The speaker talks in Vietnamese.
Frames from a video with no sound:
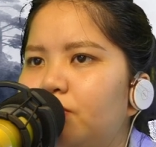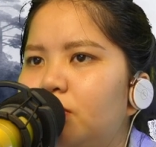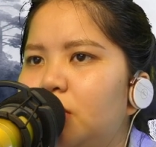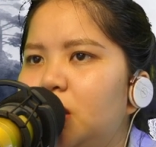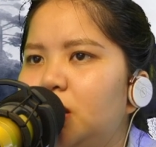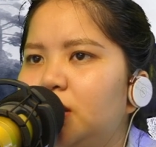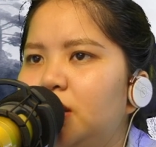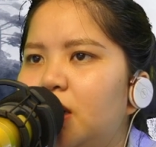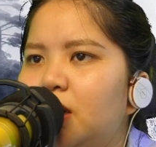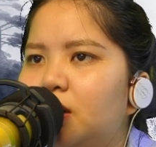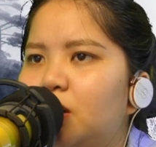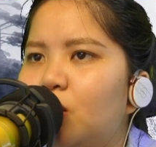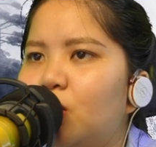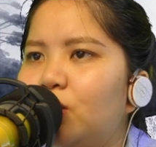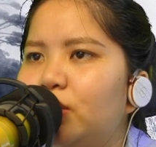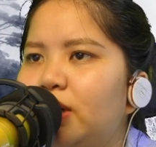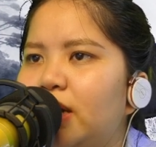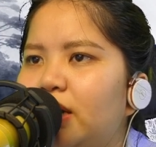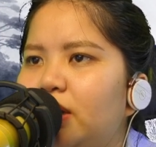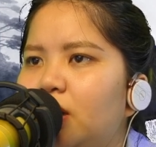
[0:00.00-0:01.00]
Mượn nhờ cơ
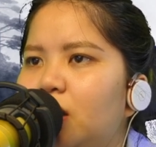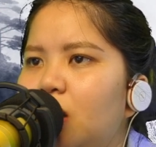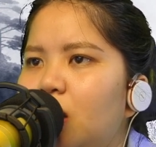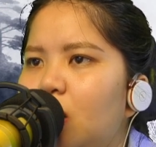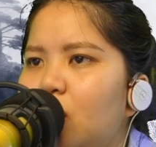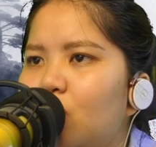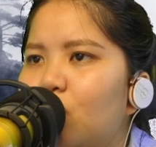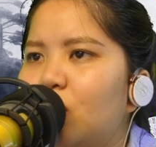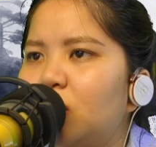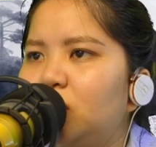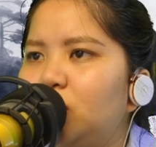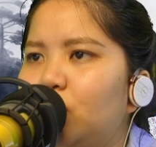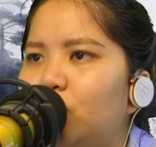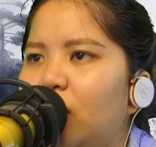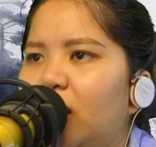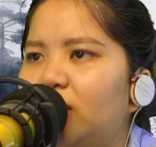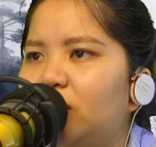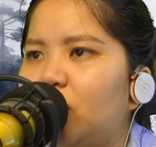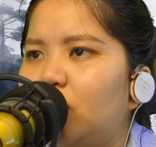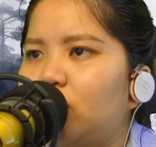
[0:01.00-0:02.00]
hội này Quốc
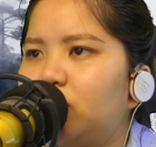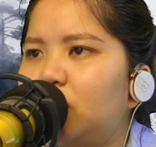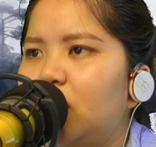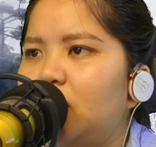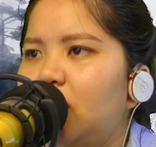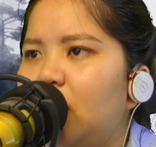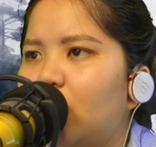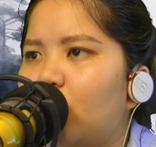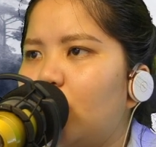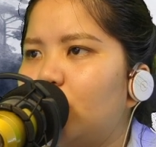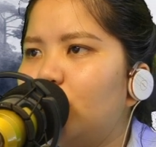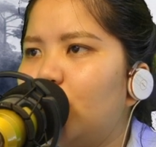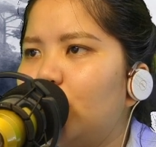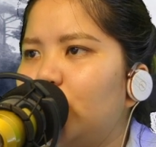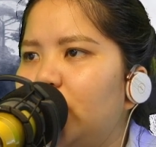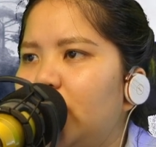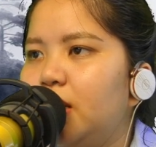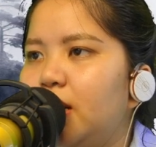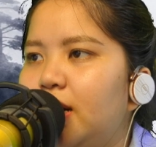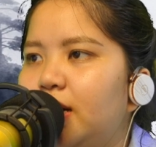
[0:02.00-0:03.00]
chủ hai tộc thân là con
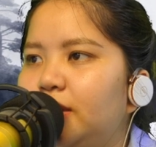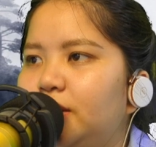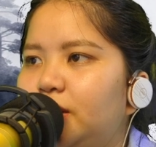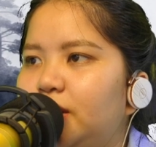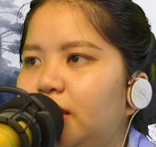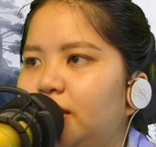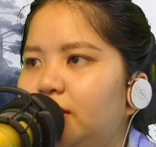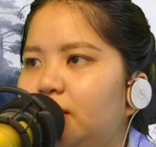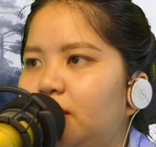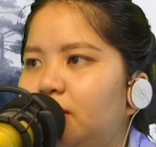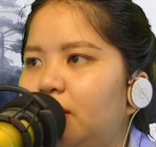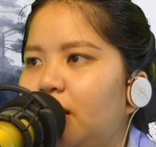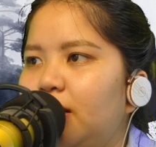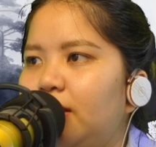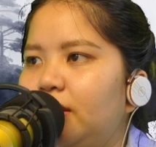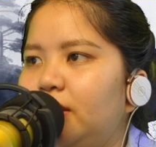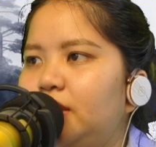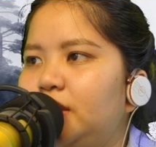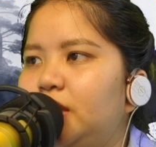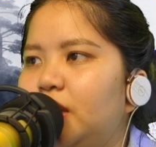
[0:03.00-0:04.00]
mồi Trên thân
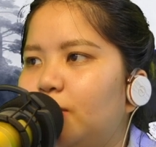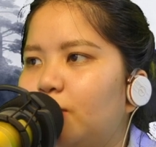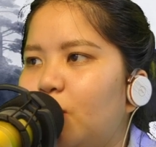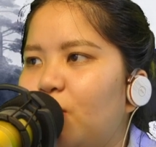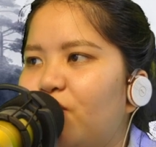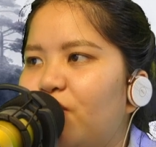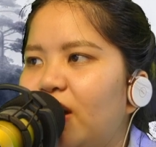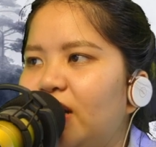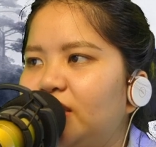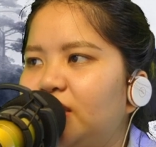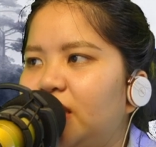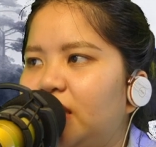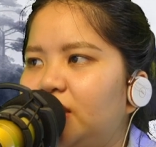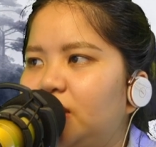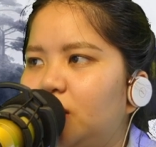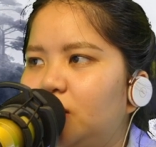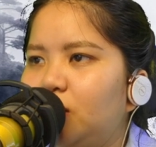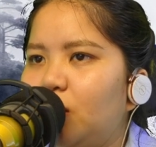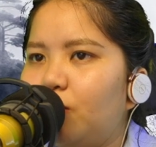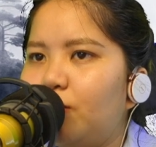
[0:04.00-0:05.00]
thể chợt bộc phát ra
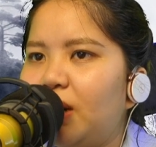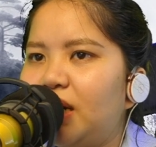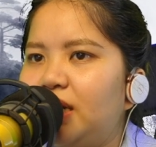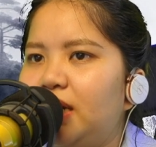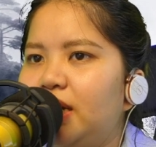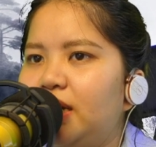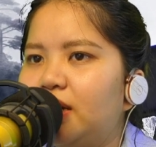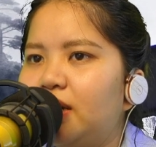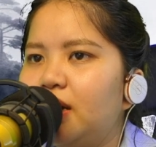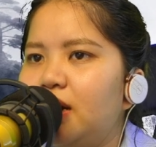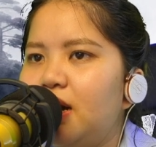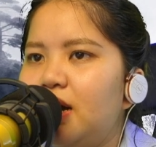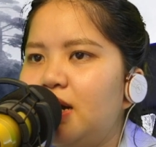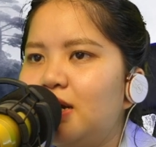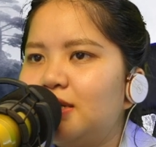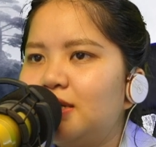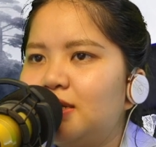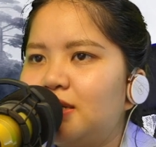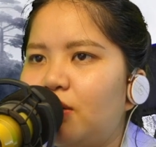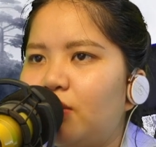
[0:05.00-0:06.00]
chấn động mãnh liệt
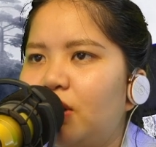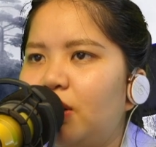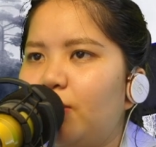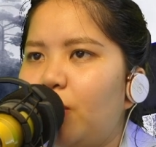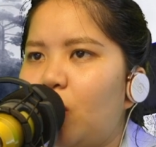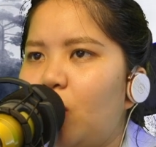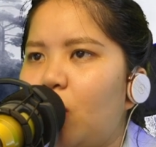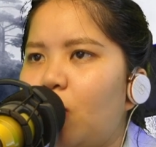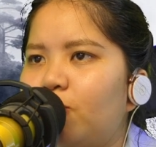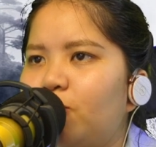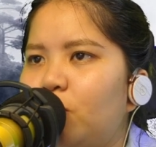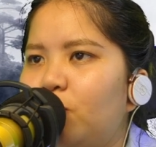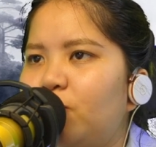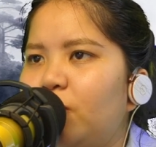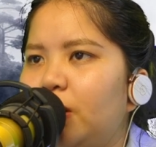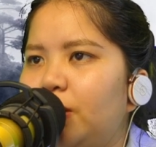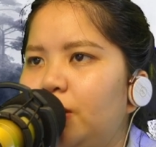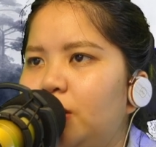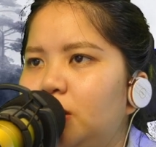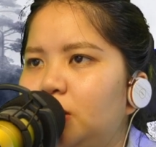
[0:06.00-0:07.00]
Sau khi bọn họ vùng
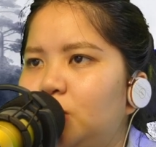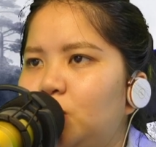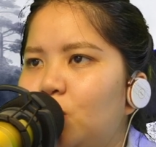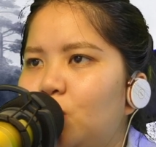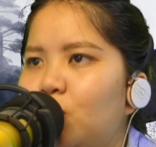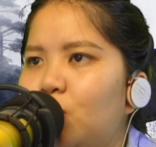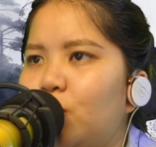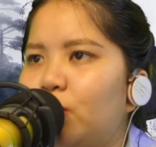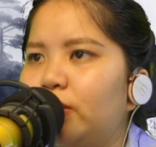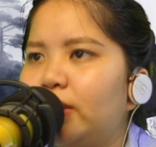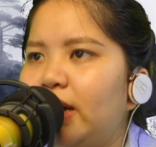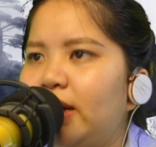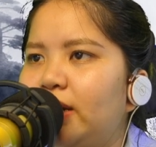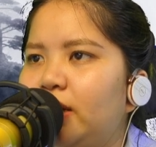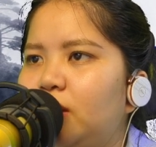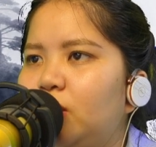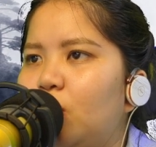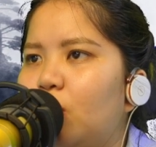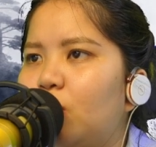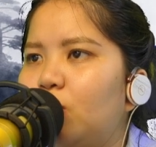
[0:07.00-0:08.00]
vẫy Rốt cuộc đã
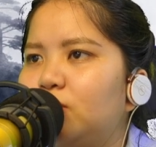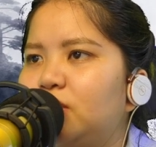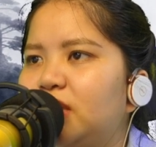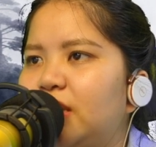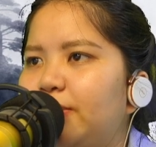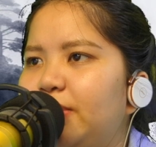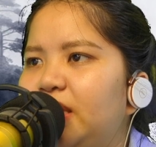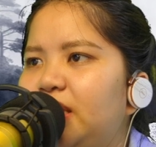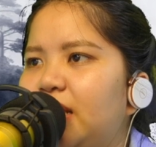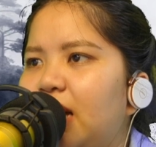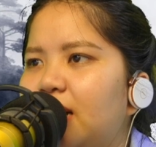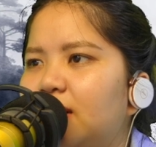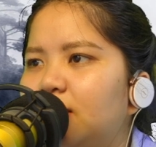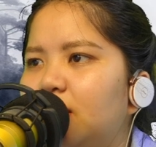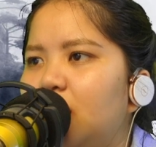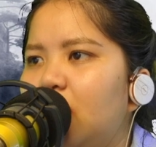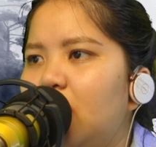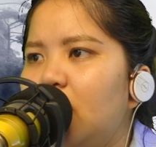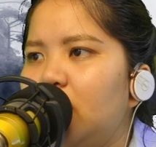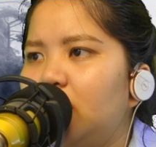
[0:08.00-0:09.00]
hiển lộ ra bí tàng
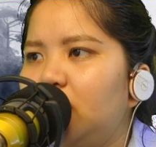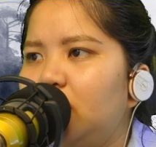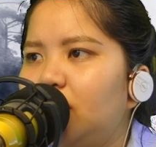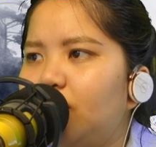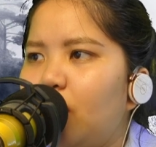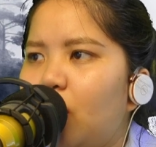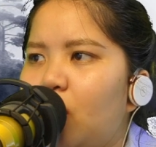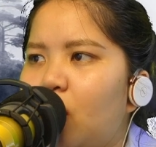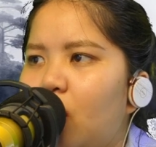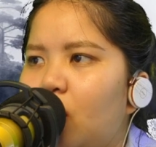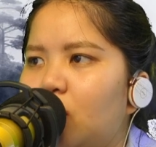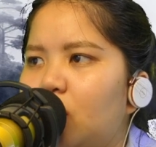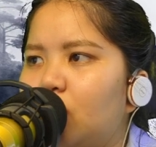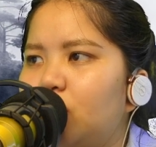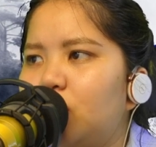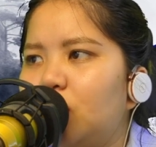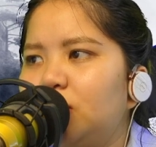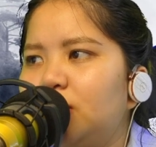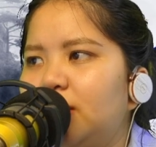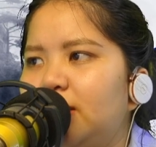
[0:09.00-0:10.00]
Nhưng bọn họ
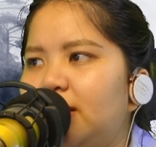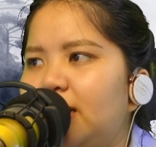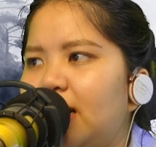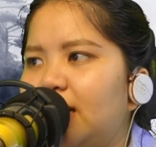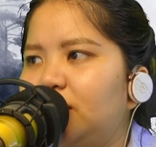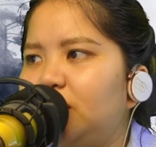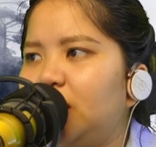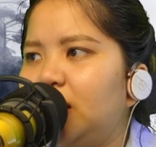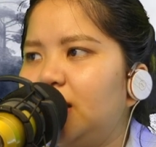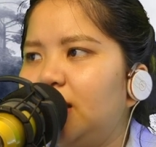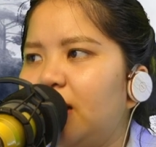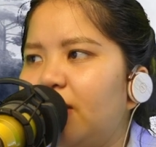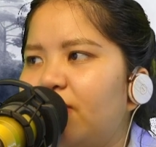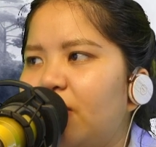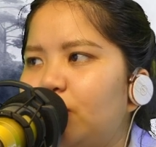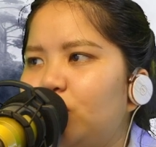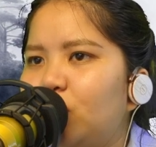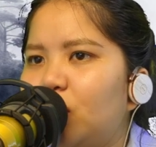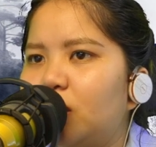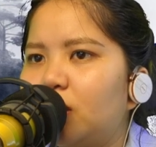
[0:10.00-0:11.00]
không có thời gian triển khai
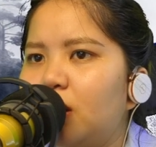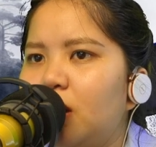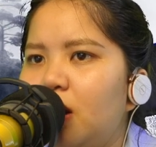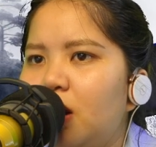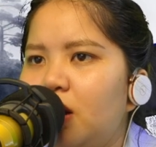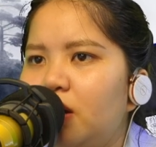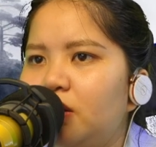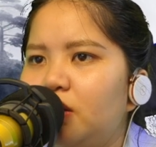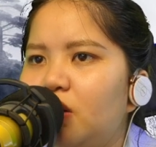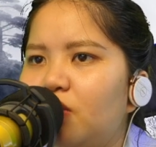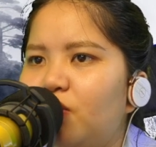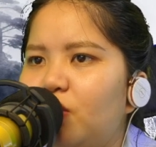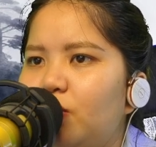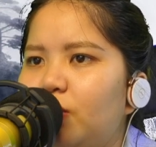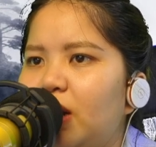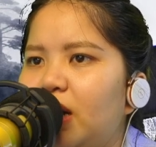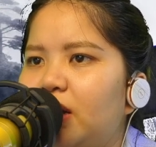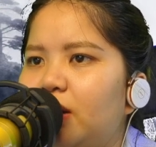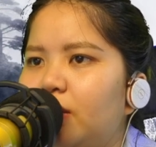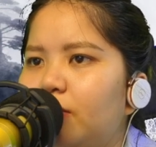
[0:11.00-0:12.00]
pháp thuật Giờ
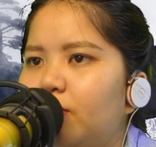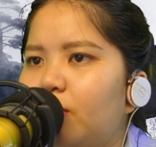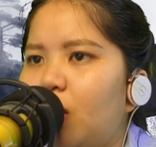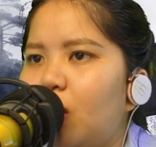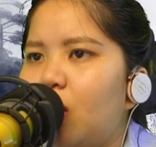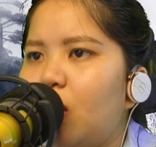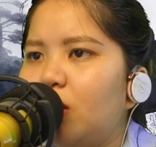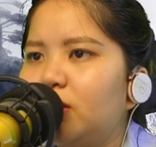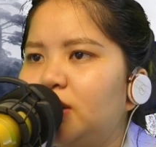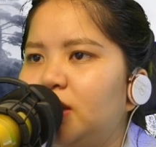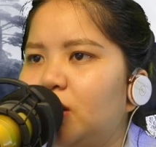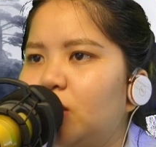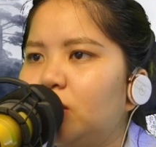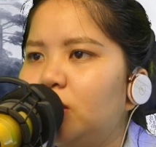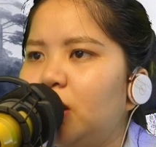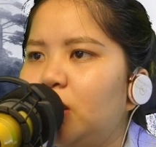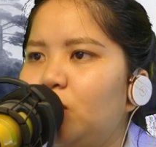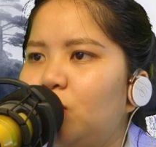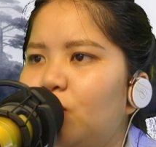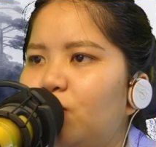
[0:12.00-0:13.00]
phút này bọn họ chỉ
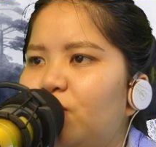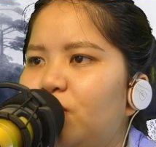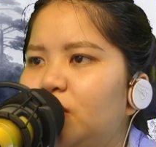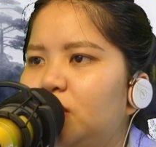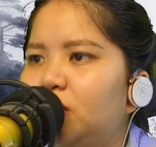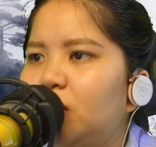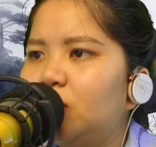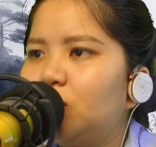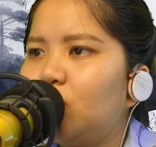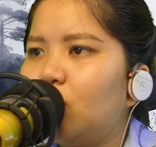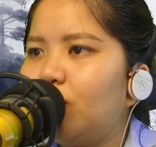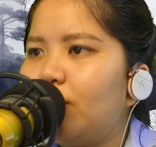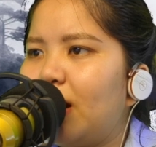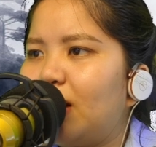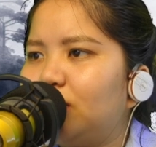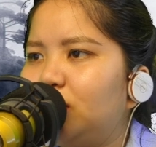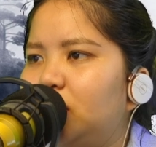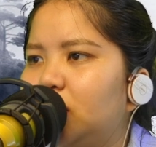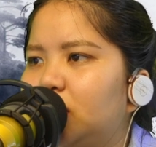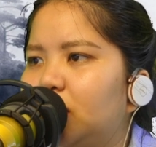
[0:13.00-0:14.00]
có thể dùng phương thức thô
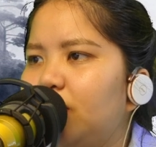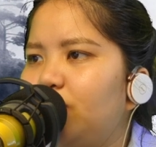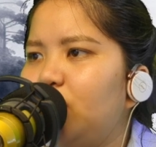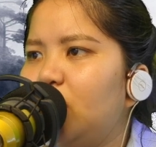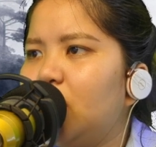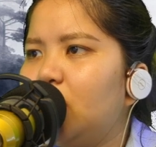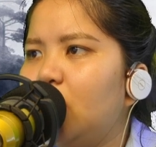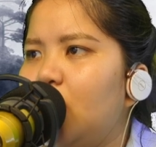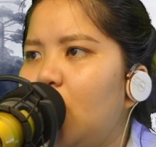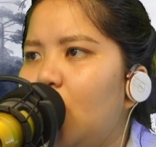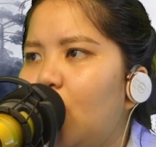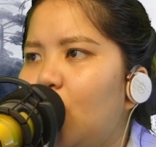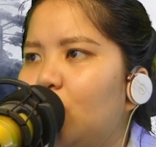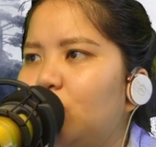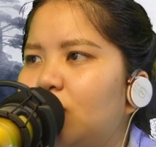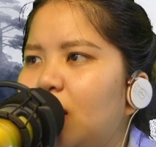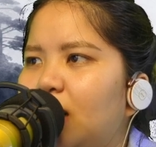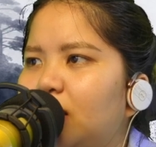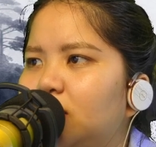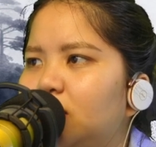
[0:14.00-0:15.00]
bạo trực tiếp nhất
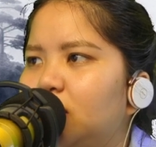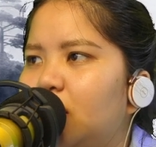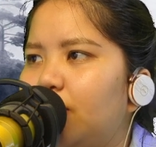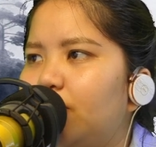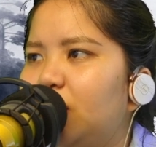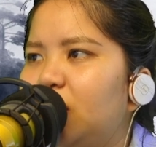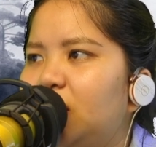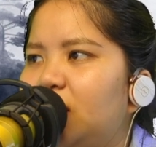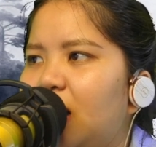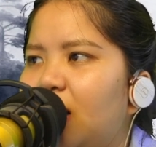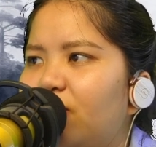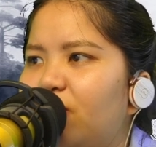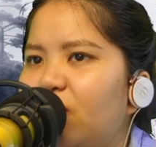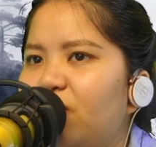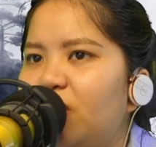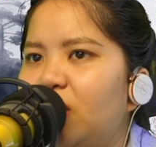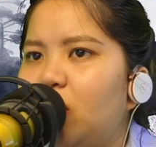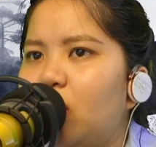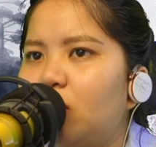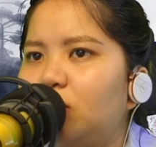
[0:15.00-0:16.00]
Hùng hăng đập bí tàng
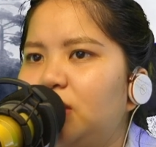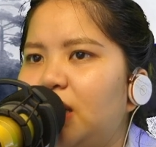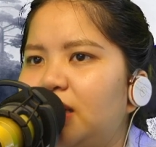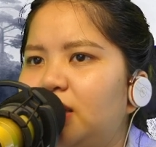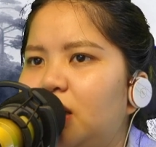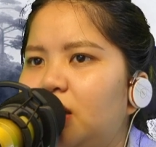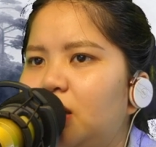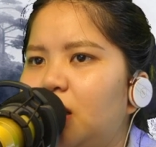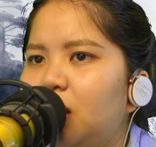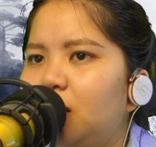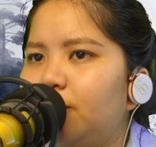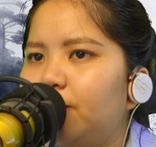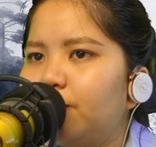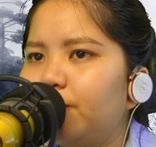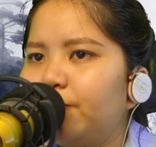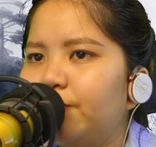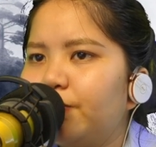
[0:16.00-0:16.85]
về phía ngón tay thần linh